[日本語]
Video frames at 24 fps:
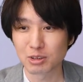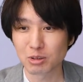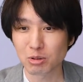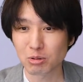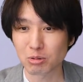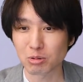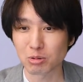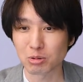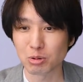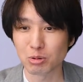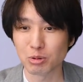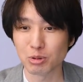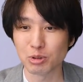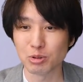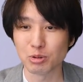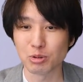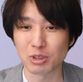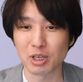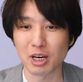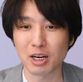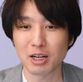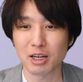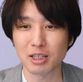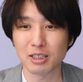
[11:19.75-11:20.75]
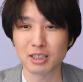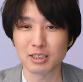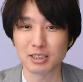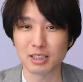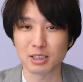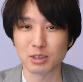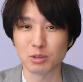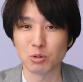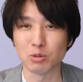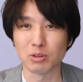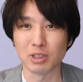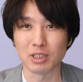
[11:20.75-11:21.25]
ちょっとそういうのやらな
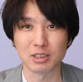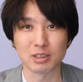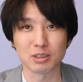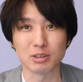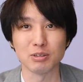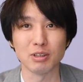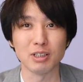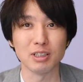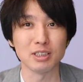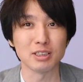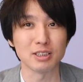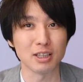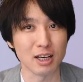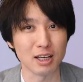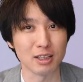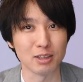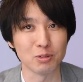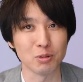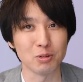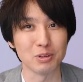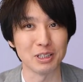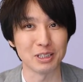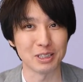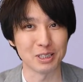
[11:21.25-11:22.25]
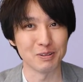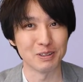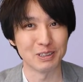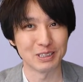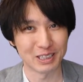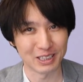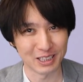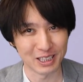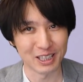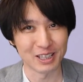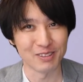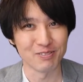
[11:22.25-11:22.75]
さそうなスクエニさん、どうなってま
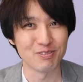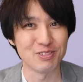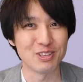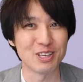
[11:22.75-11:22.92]
すかね。